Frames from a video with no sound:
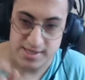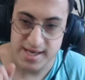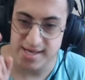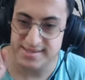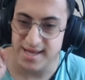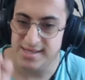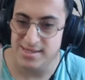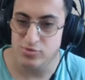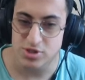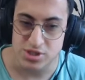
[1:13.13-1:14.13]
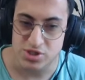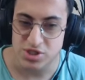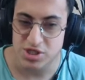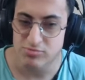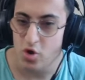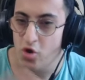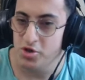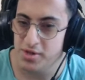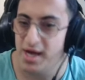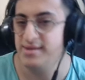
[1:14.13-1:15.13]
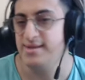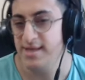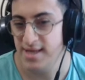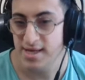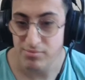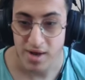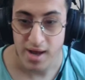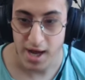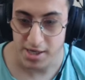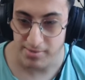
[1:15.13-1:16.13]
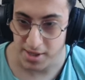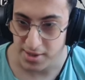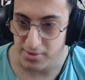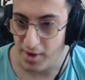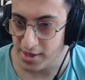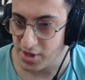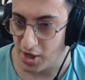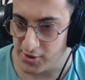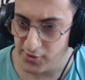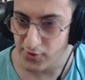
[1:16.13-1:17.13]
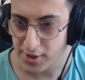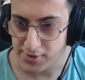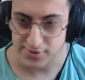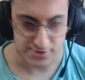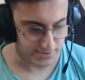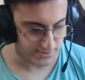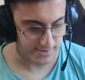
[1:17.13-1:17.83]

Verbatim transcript: Gene isterse bu dizilişi şimdi oyunda deneyelim. Hadi bakalım Arda iyi olan kazansın.